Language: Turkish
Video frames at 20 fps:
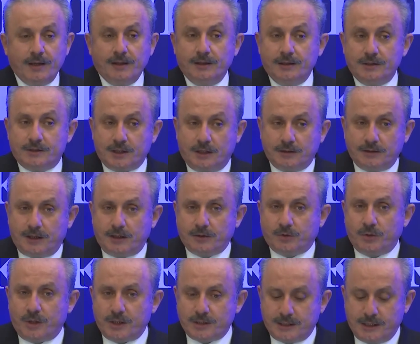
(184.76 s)
İnsanlar
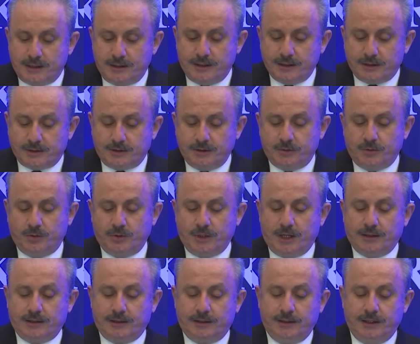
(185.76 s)
küreselleşti.
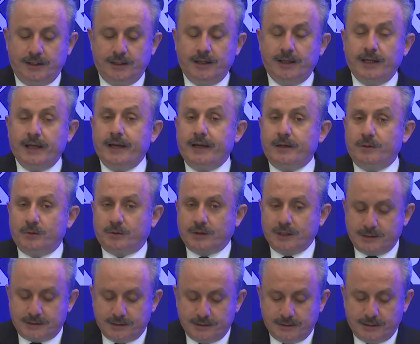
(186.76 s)
Dünyanın her
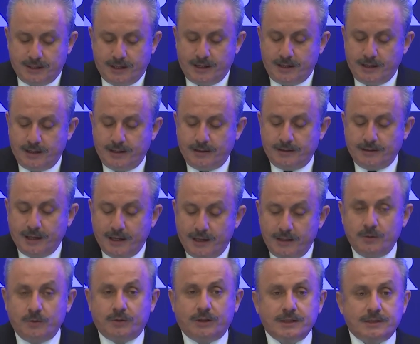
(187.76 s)
ülkesinde,
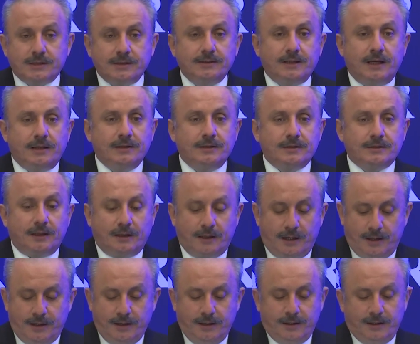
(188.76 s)
her ülkesinden
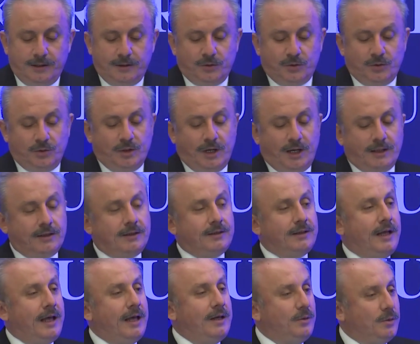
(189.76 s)
insana
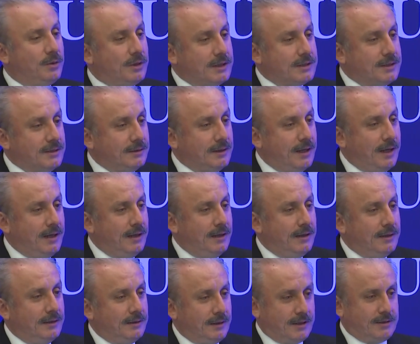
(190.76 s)
dünyanın her ülkesinde
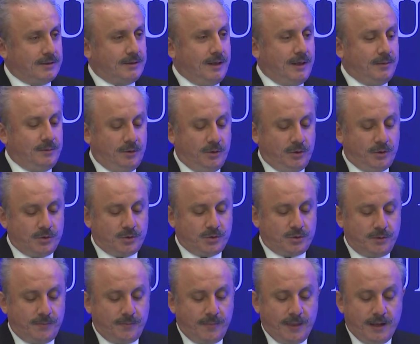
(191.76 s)

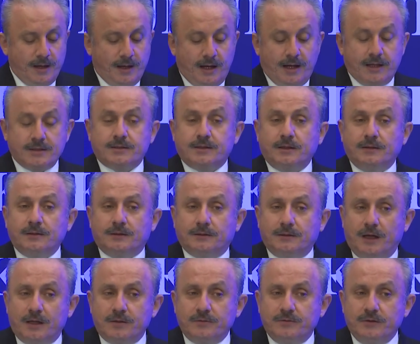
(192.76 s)
rastlayabiliyoruz.
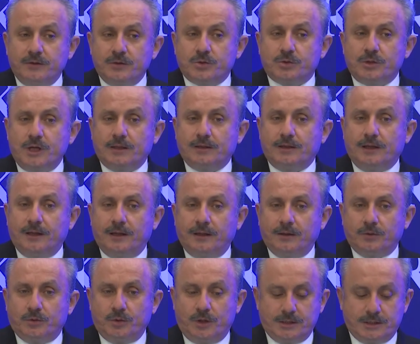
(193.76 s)
Hastalıklar, virüsler de
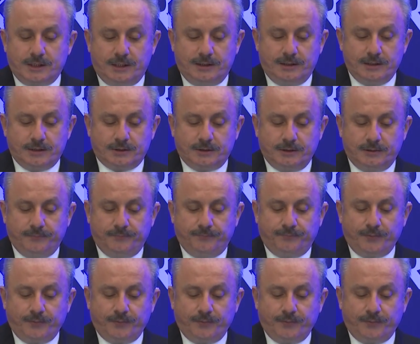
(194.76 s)
küreselleşti.